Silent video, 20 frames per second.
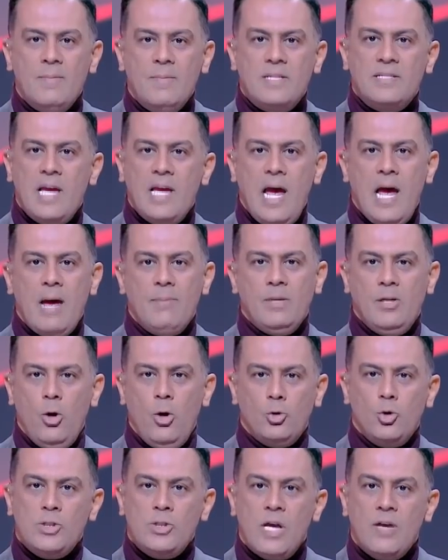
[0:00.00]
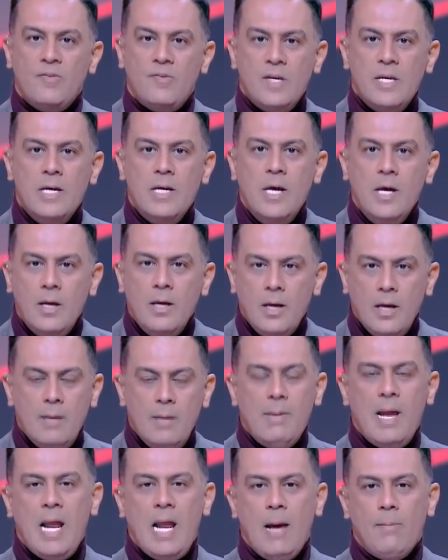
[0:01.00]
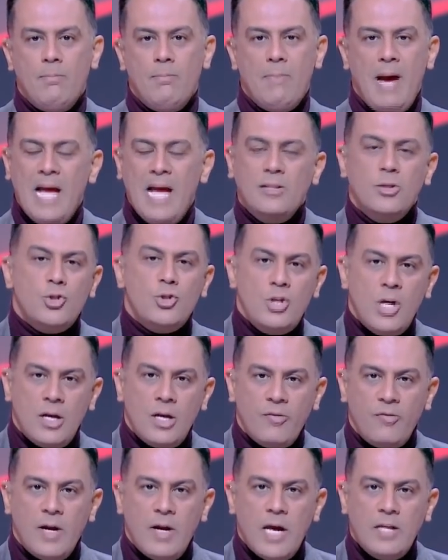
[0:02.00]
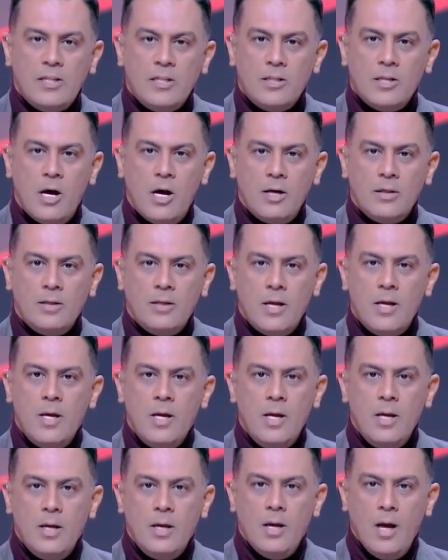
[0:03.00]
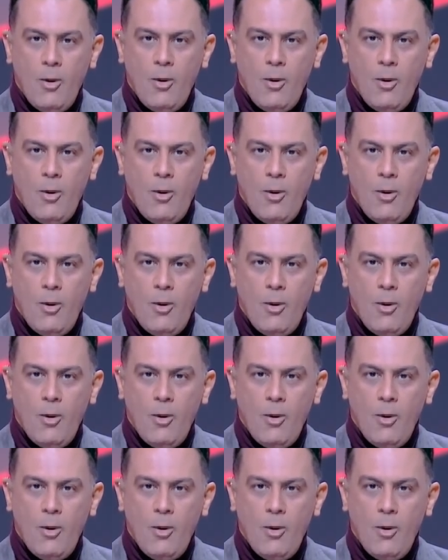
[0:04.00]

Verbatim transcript: من ساعه من حدوثها في الملعب محدش يعرف لغايه النهارده آه،